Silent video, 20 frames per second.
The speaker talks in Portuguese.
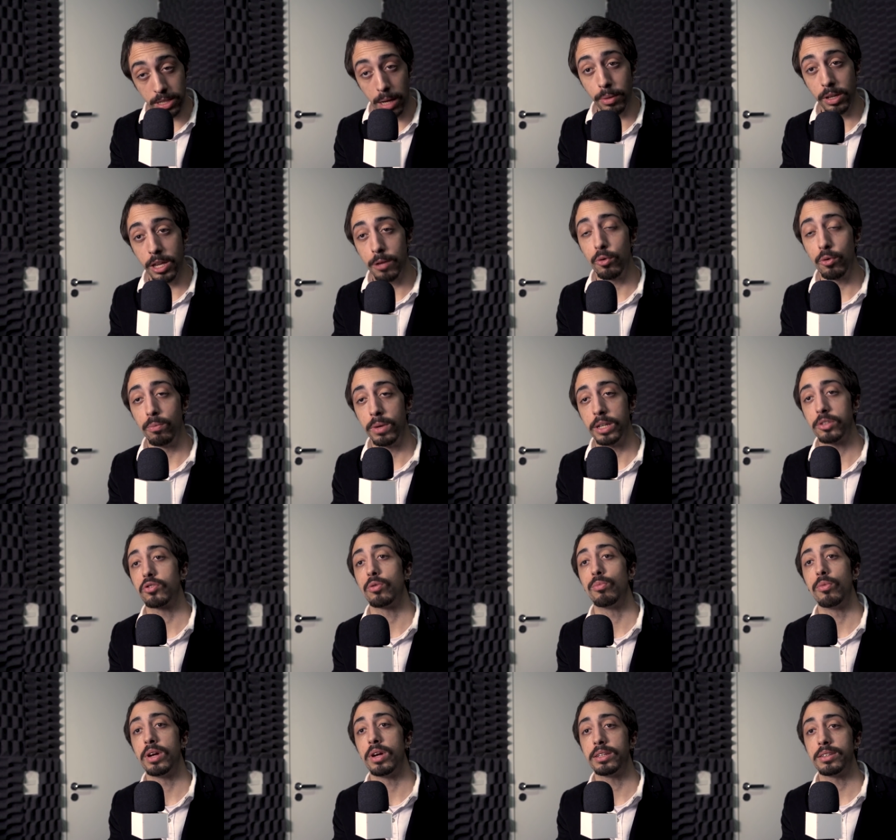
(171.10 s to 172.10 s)
sabe que em momentos
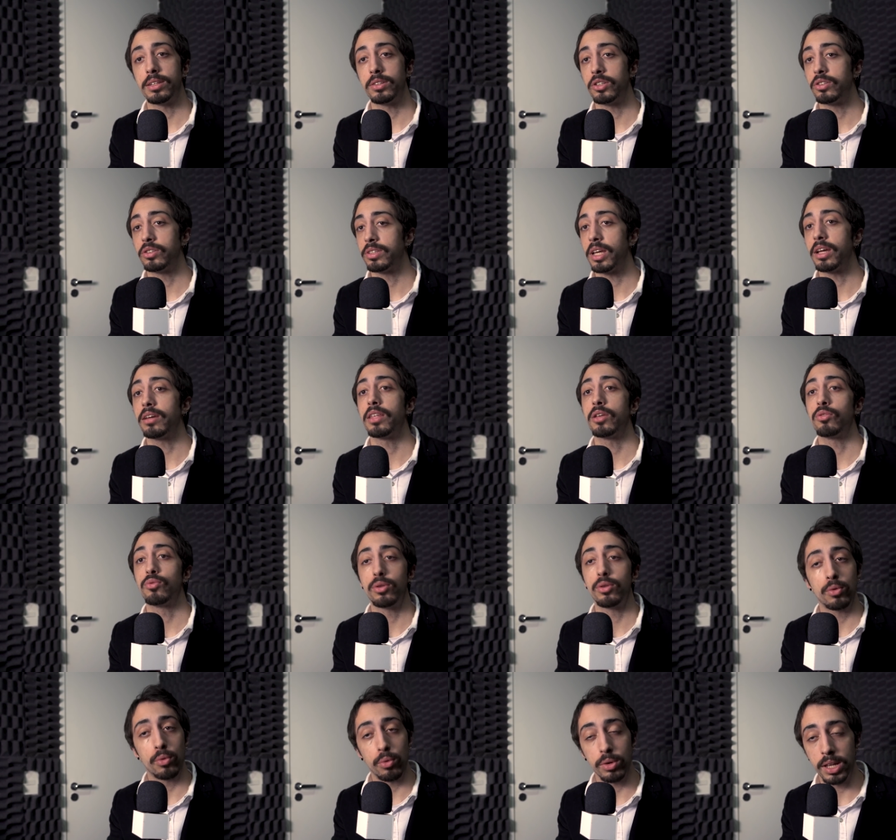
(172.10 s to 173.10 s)
como esse a gente tem que ter
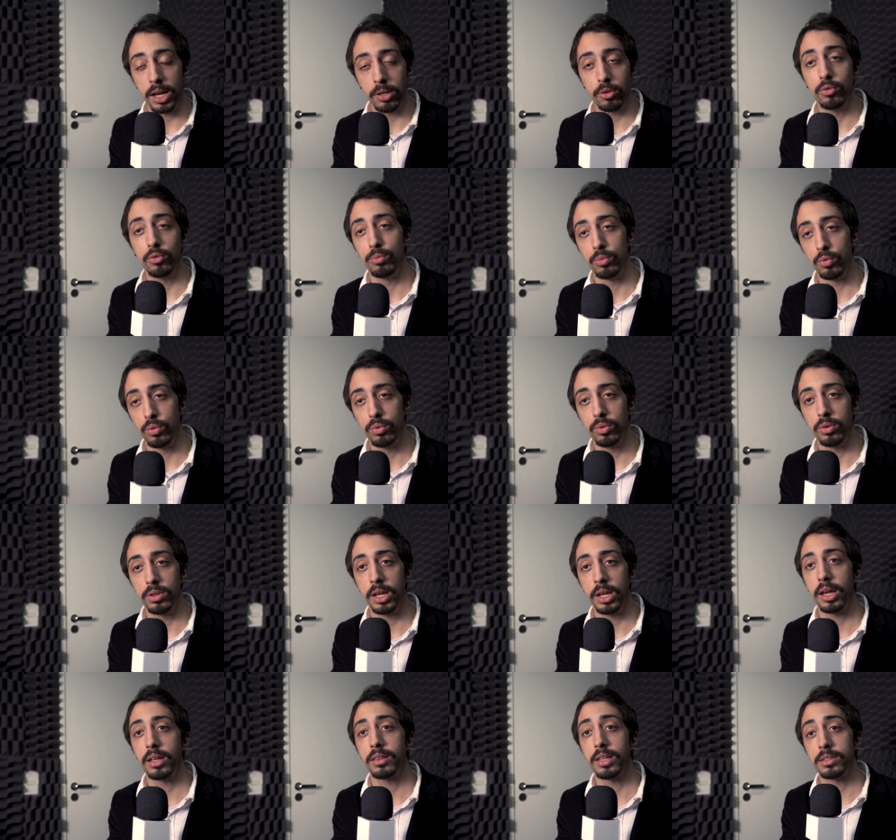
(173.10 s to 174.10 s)
todo o cuidado do mundo,
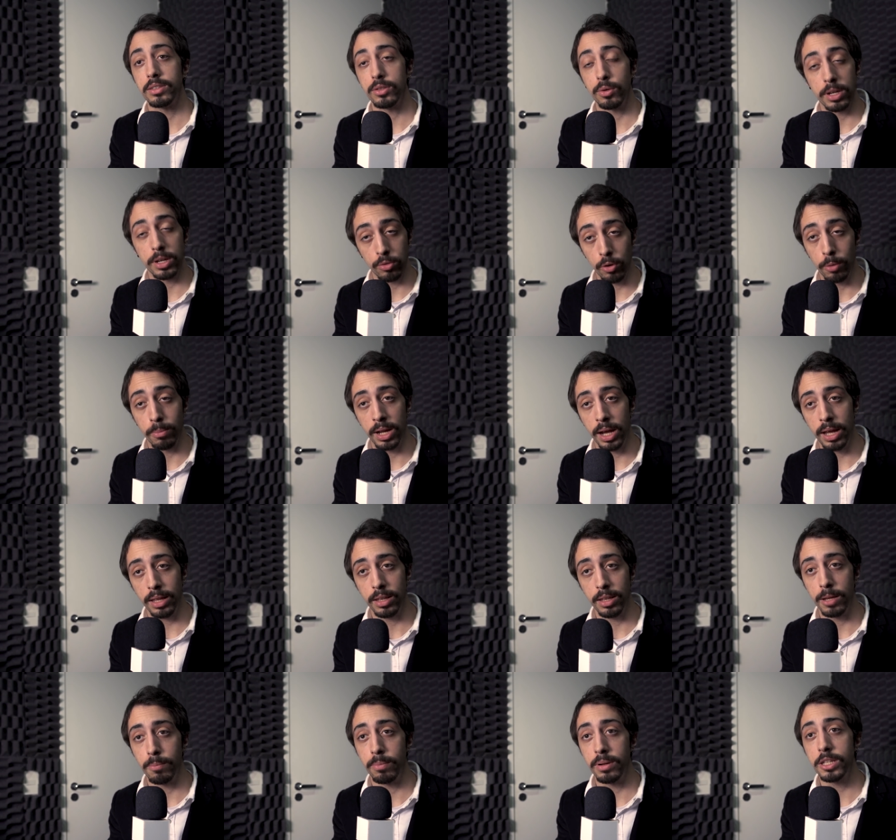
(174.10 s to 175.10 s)
né, e atenção
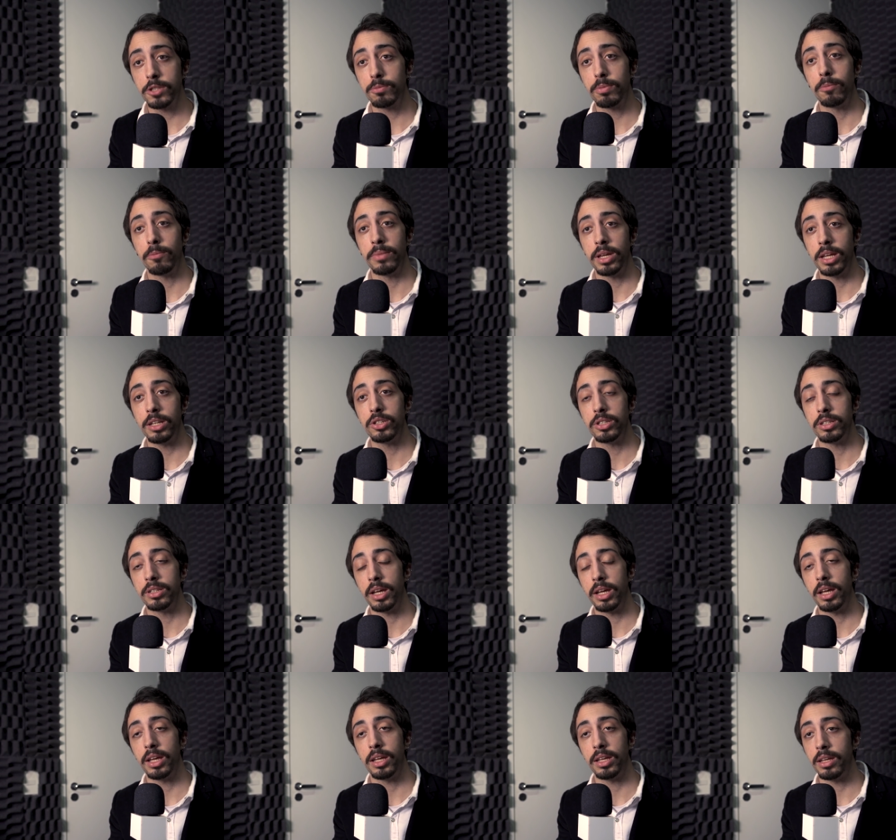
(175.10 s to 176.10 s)
redobrada, e principalmente,
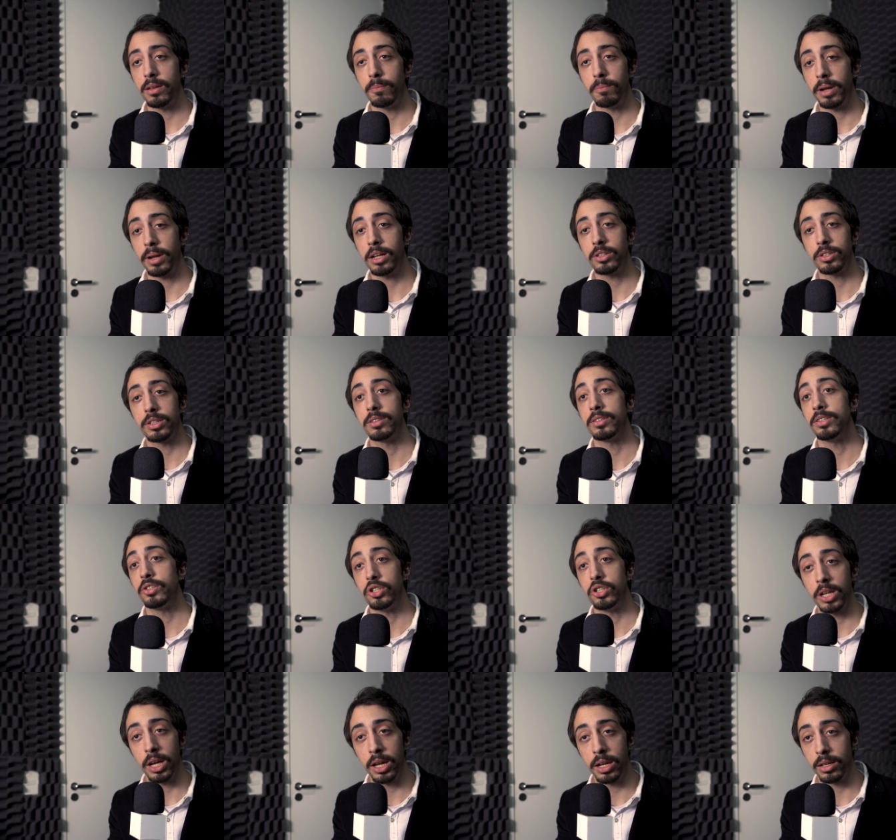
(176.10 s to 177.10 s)
né, em práticas
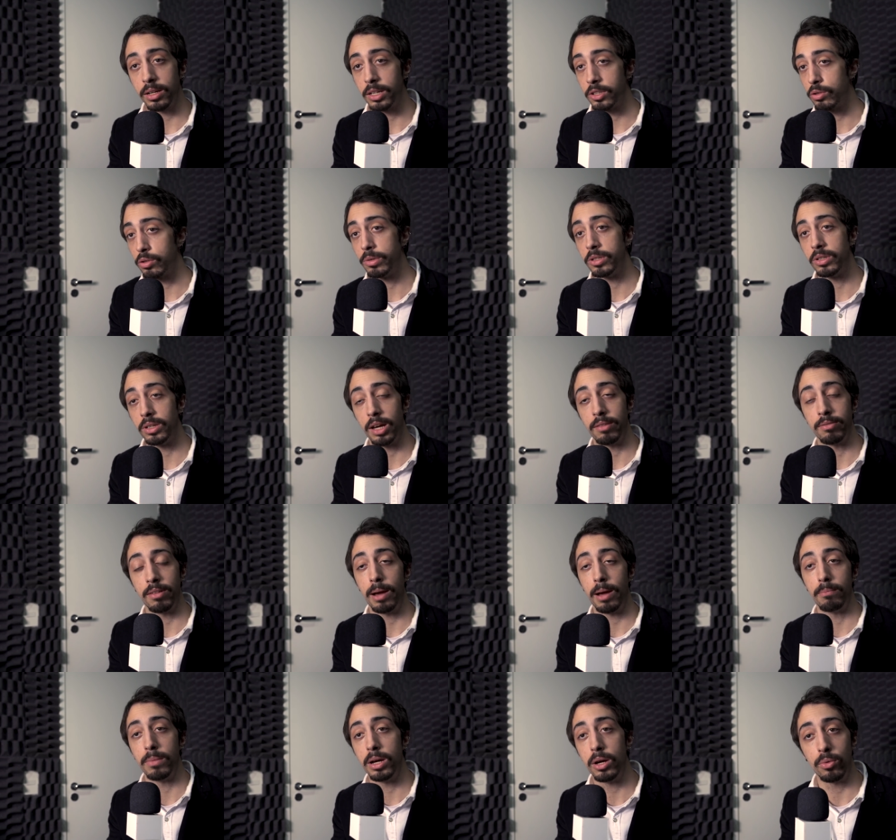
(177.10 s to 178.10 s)
higiênicas como a de lavar
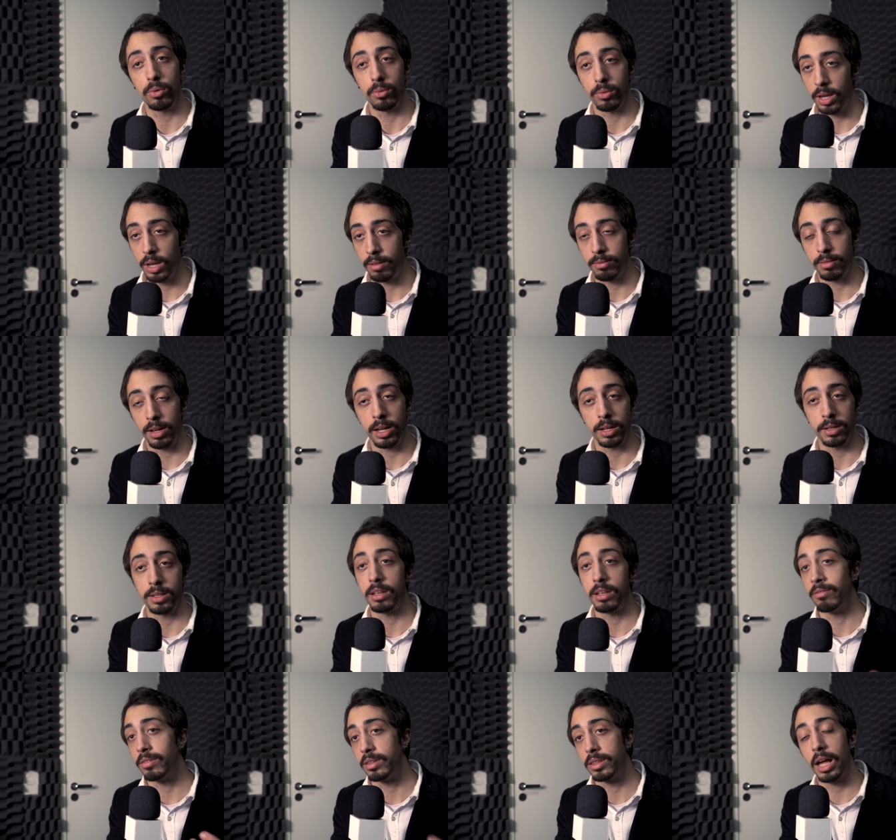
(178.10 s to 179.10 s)
a mão, lavar,
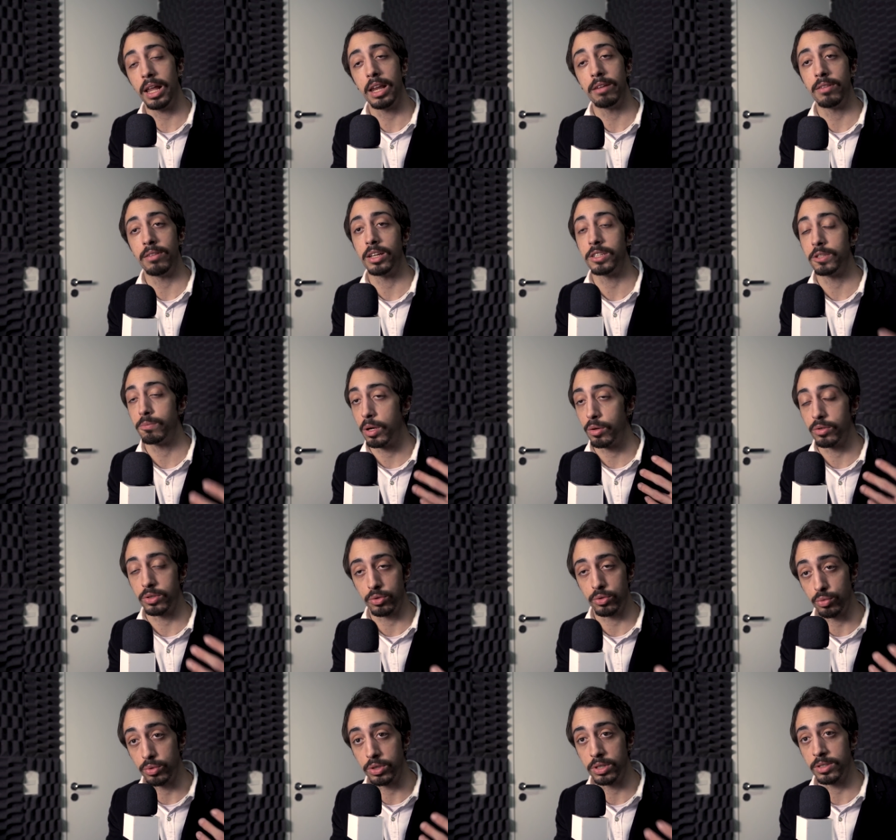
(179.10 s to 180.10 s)
evitar levar as mãos
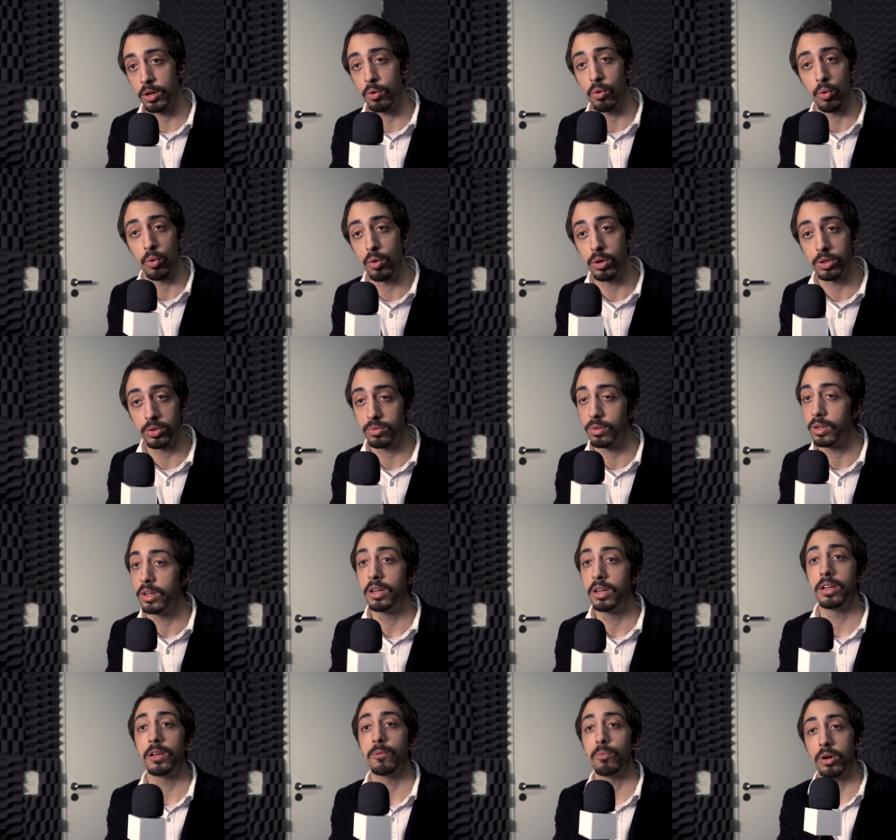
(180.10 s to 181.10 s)
sujas ao rosto, que
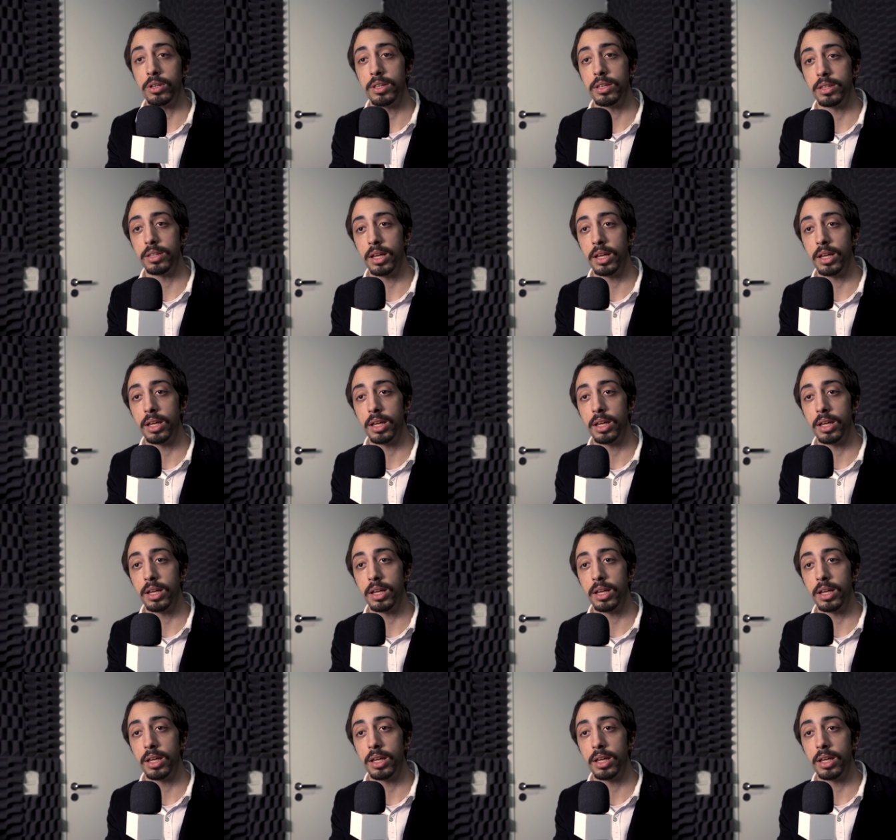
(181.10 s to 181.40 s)
podem